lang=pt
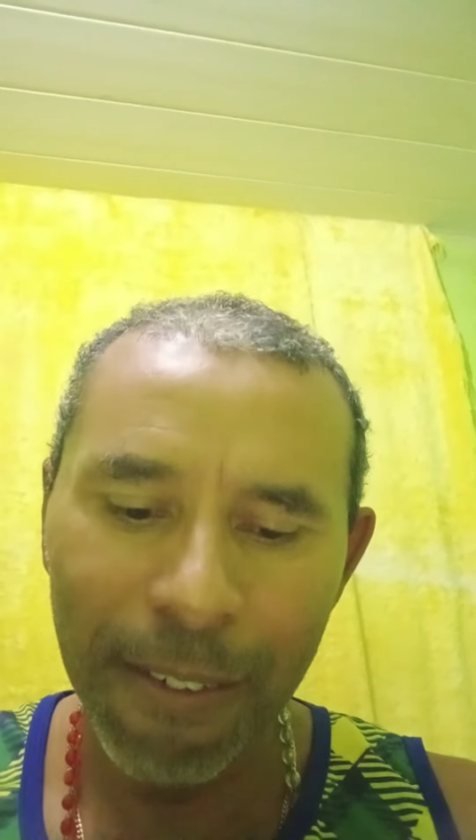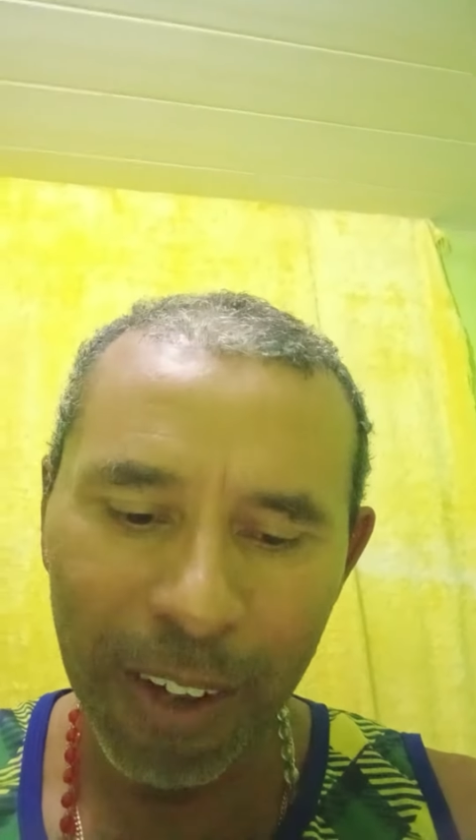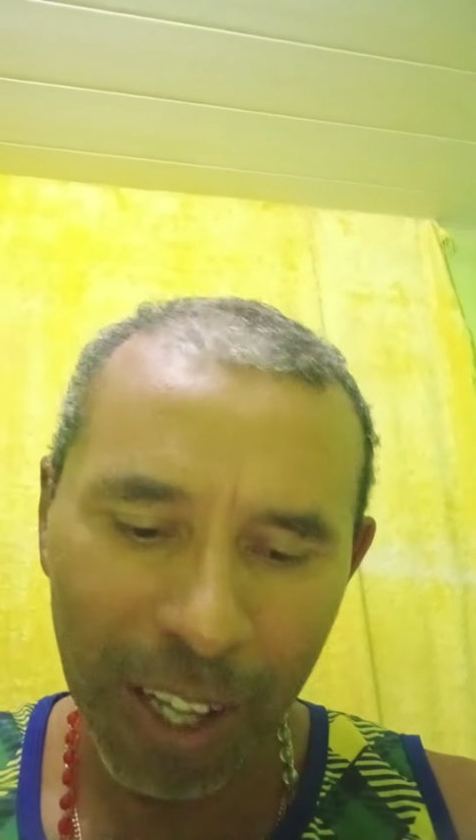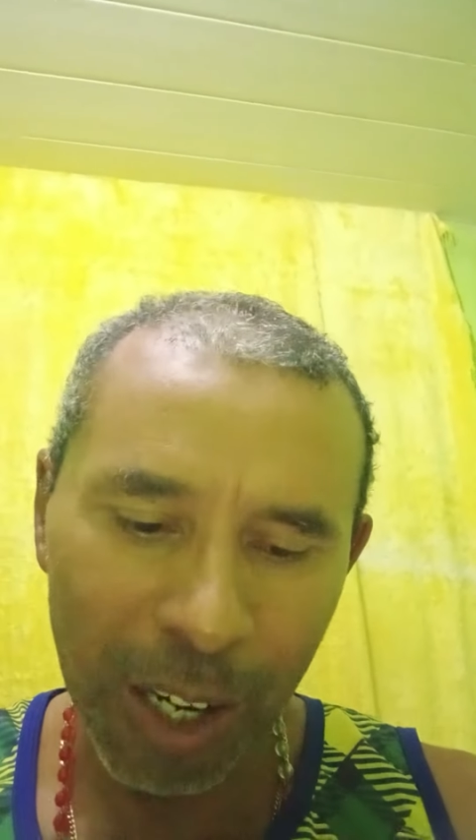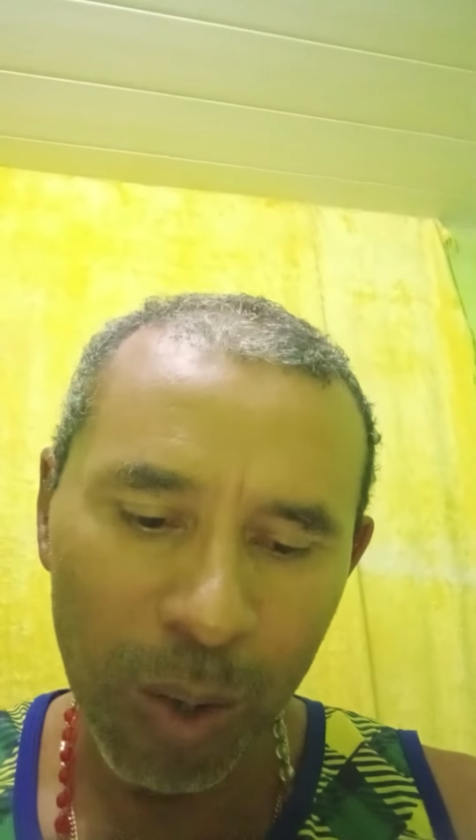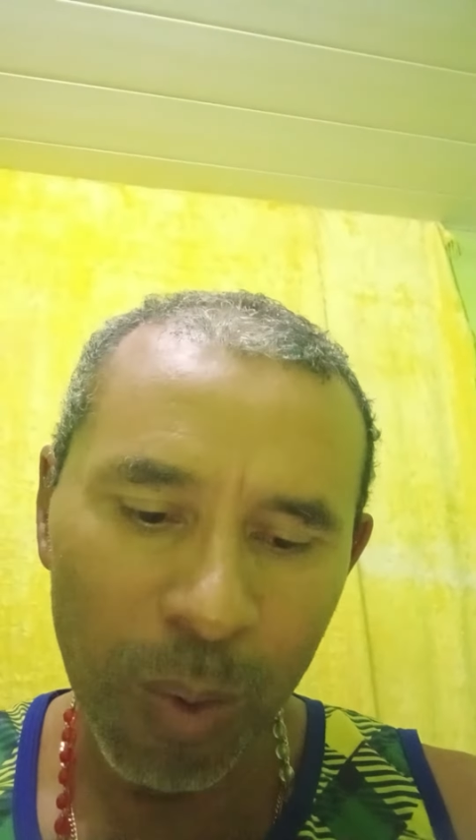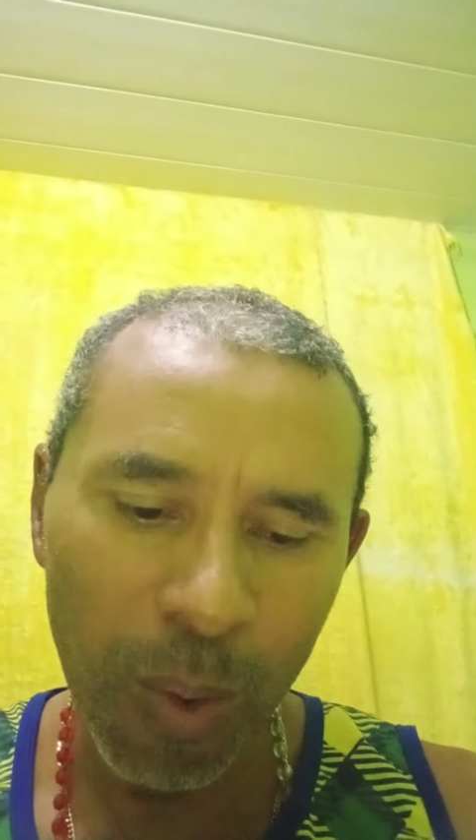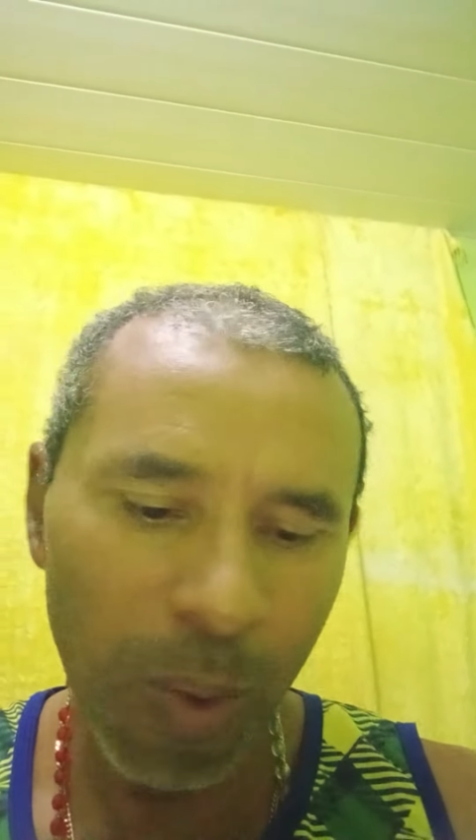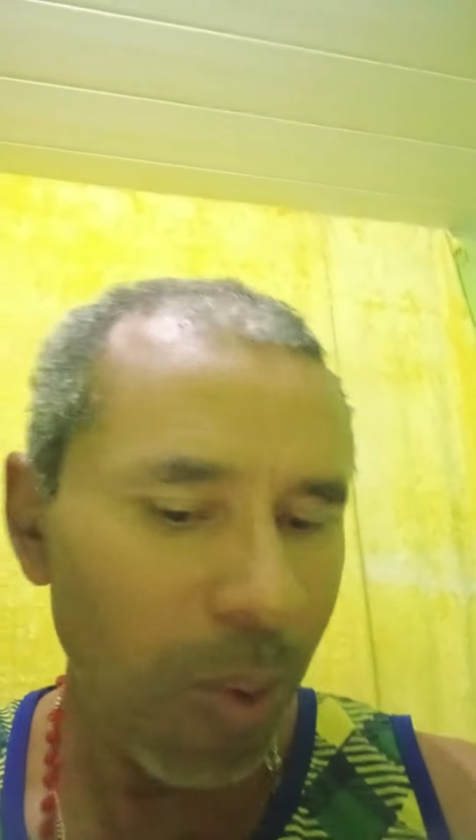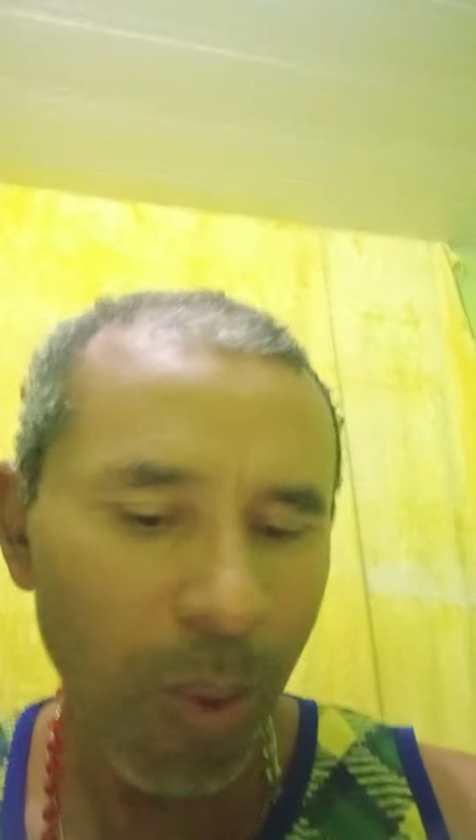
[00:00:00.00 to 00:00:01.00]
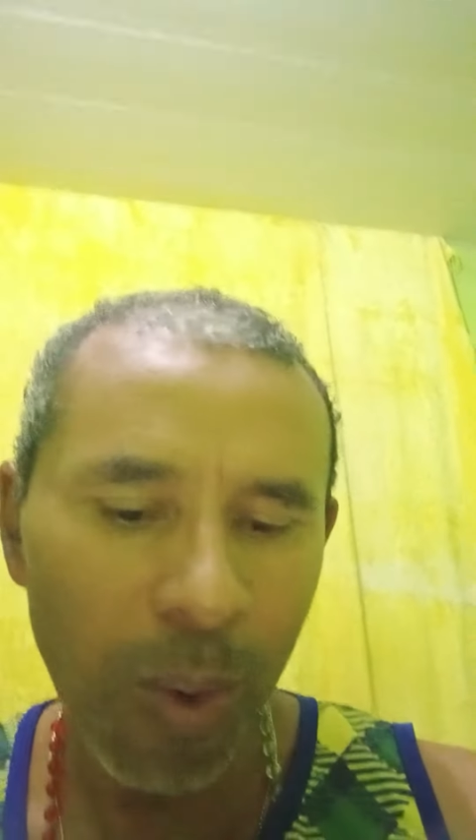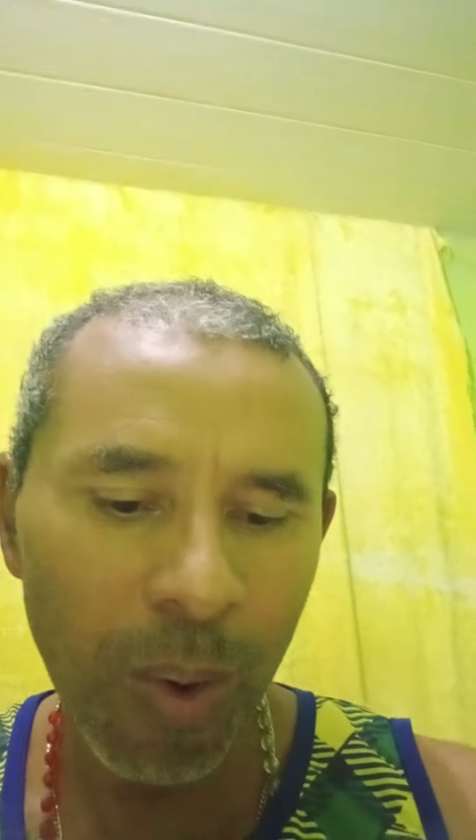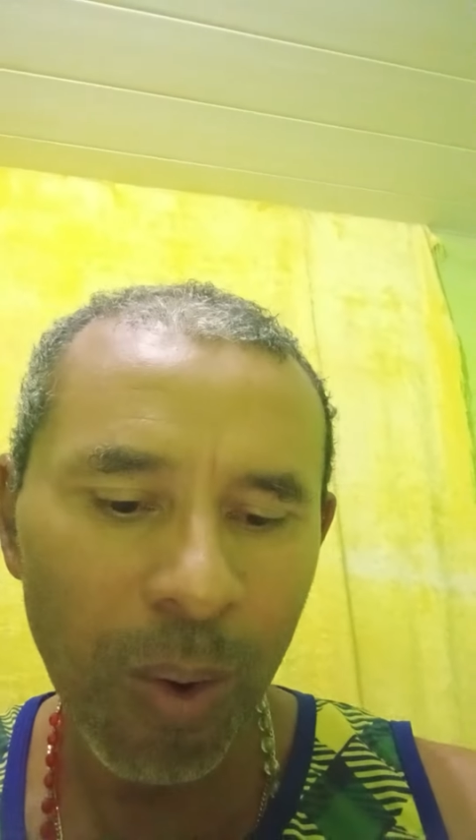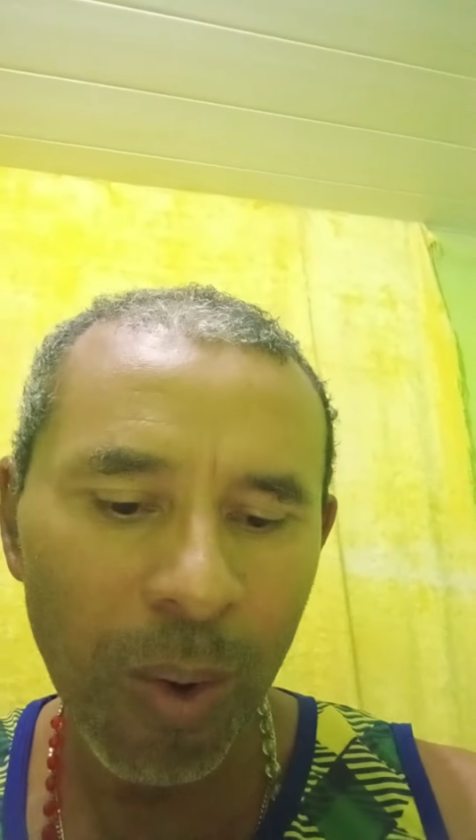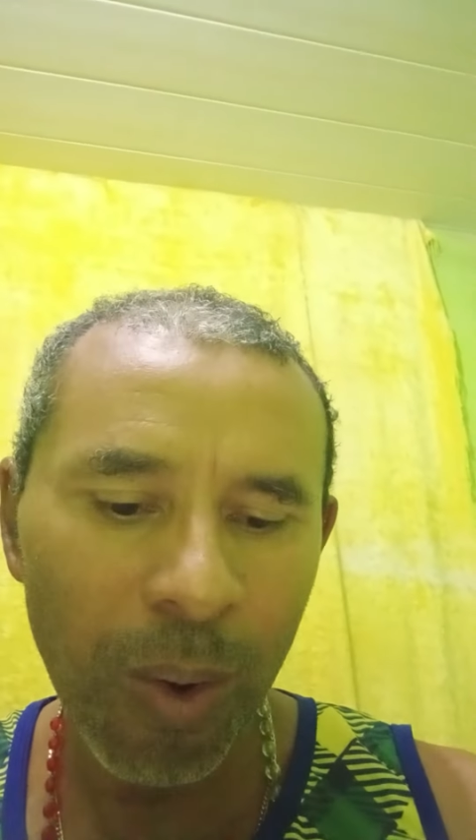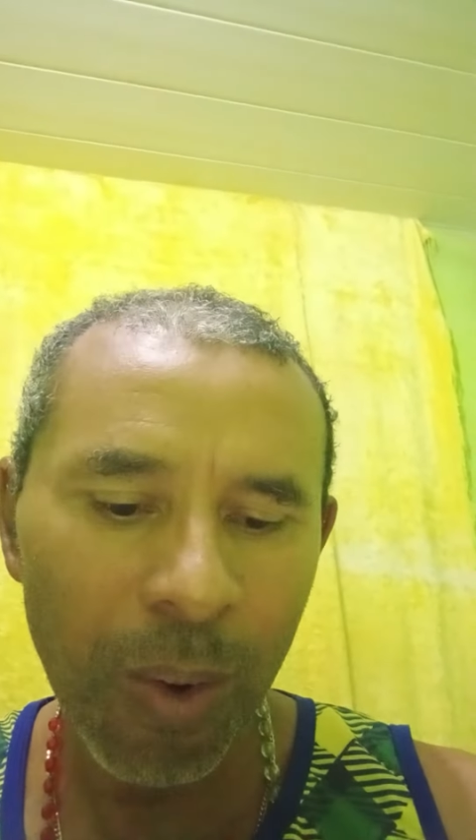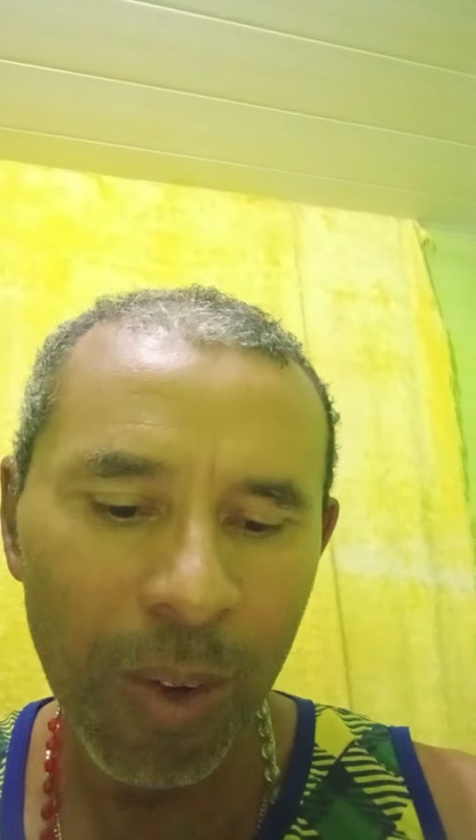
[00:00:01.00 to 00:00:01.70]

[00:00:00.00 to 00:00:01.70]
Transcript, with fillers: valor.